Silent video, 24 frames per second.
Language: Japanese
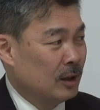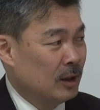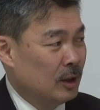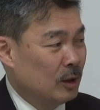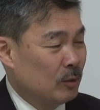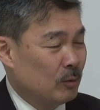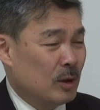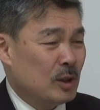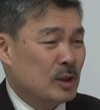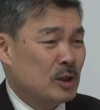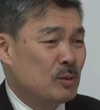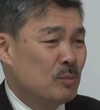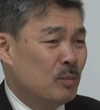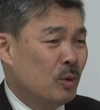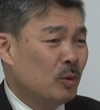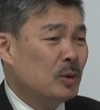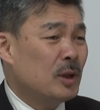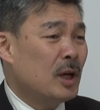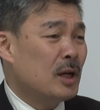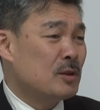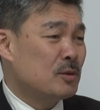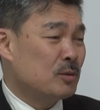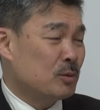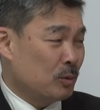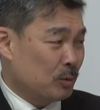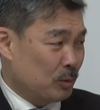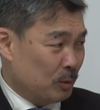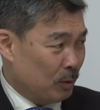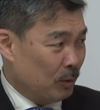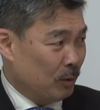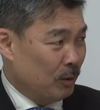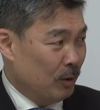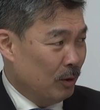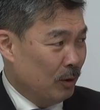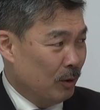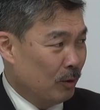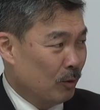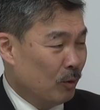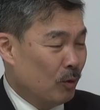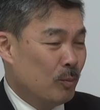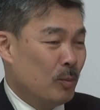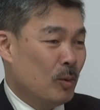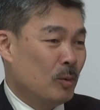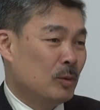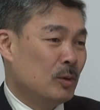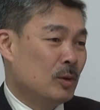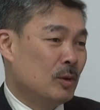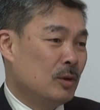うん、わしもたんぞと
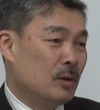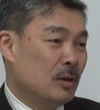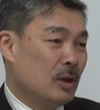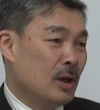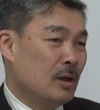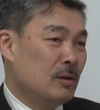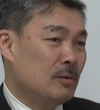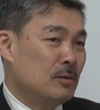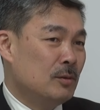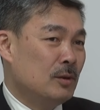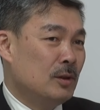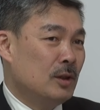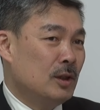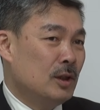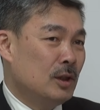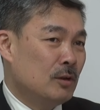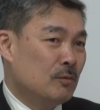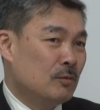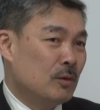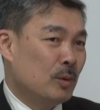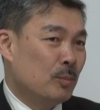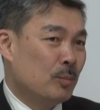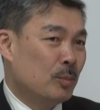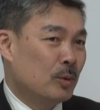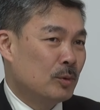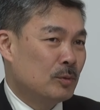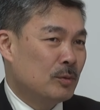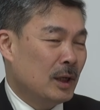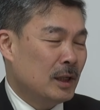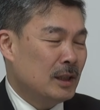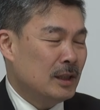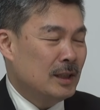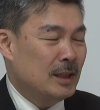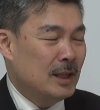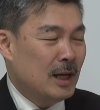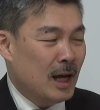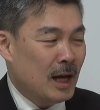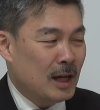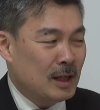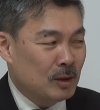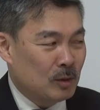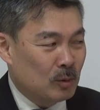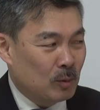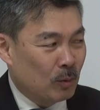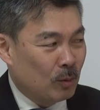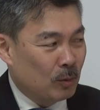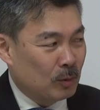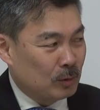思っている議員は僕は意外
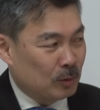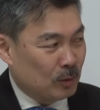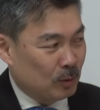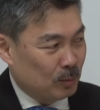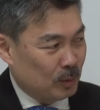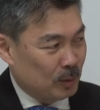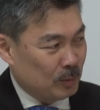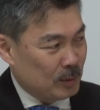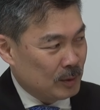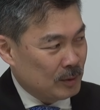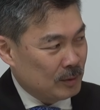と多いと思いま